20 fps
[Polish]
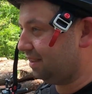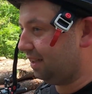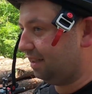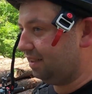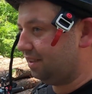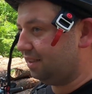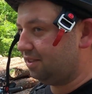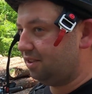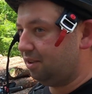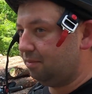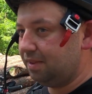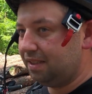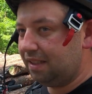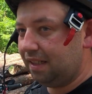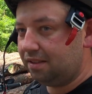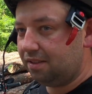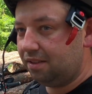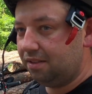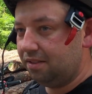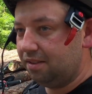kiedyś
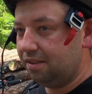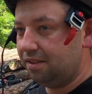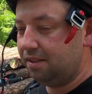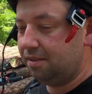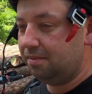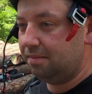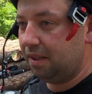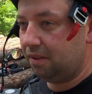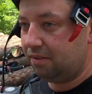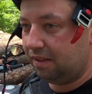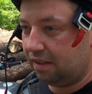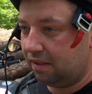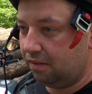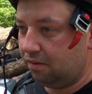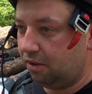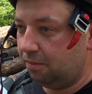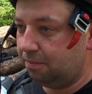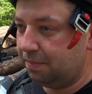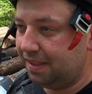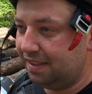Dominator miał
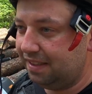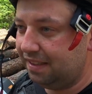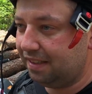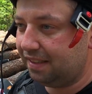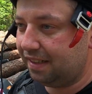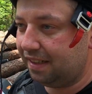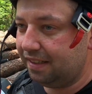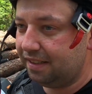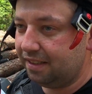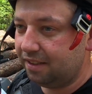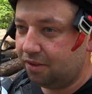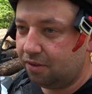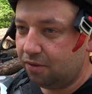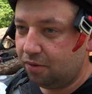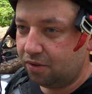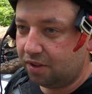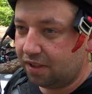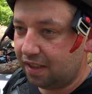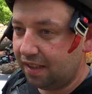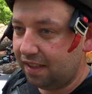taką opinię na
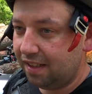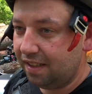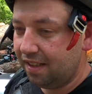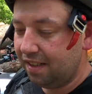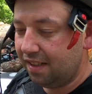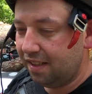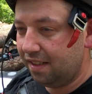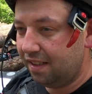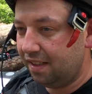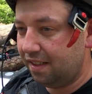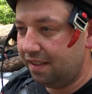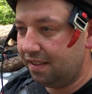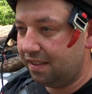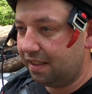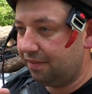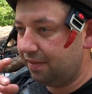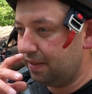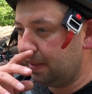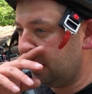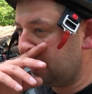rynku, że
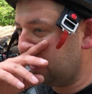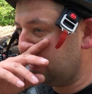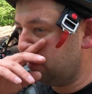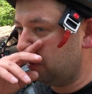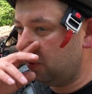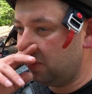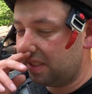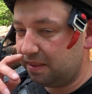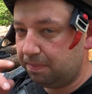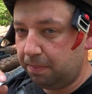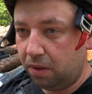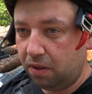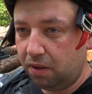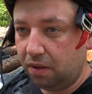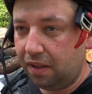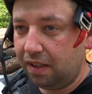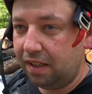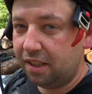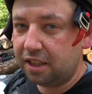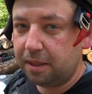te wydechy były
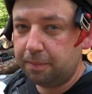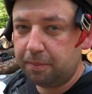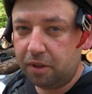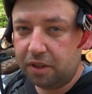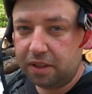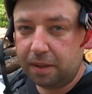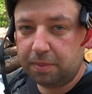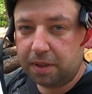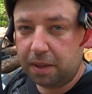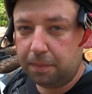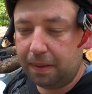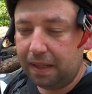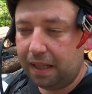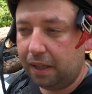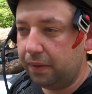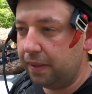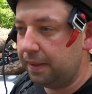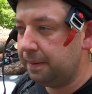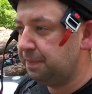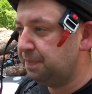spoko, ale szybko się
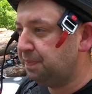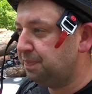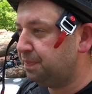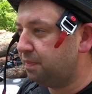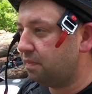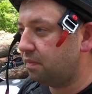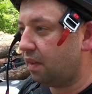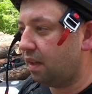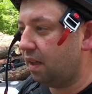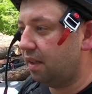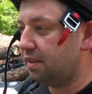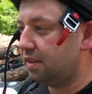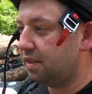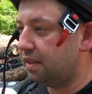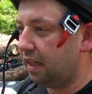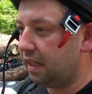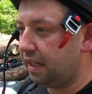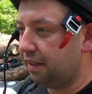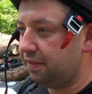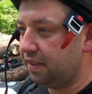przepalały.
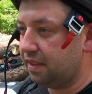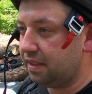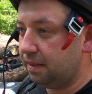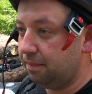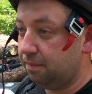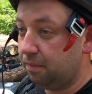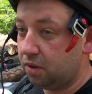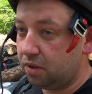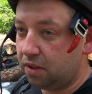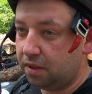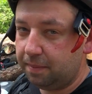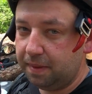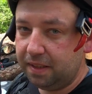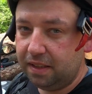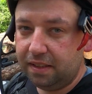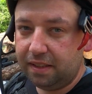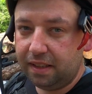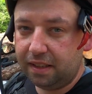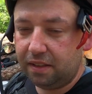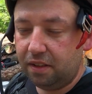Ciekaw jestem, może
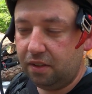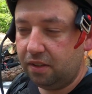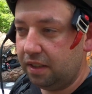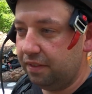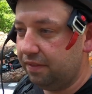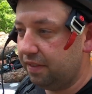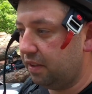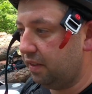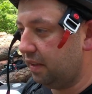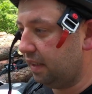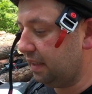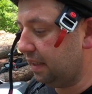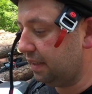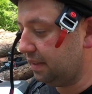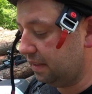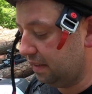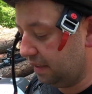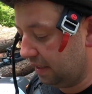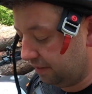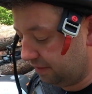zmienili technologię wykonania,
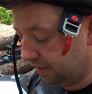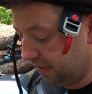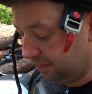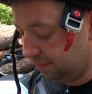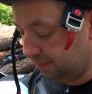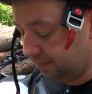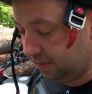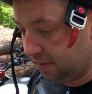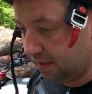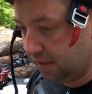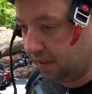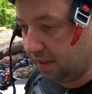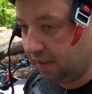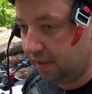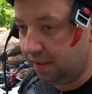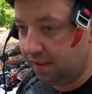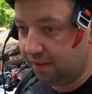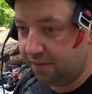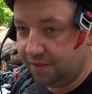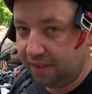nie wiem.
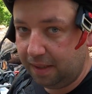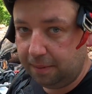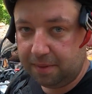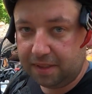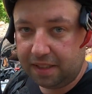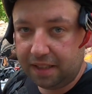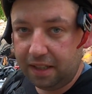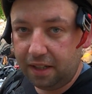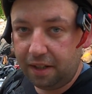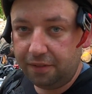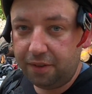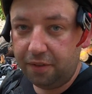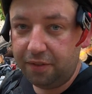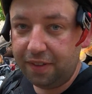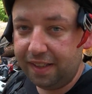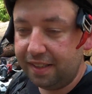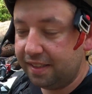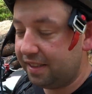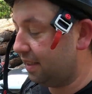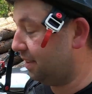Wiem, że w
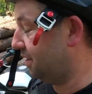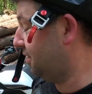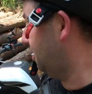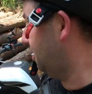ofercie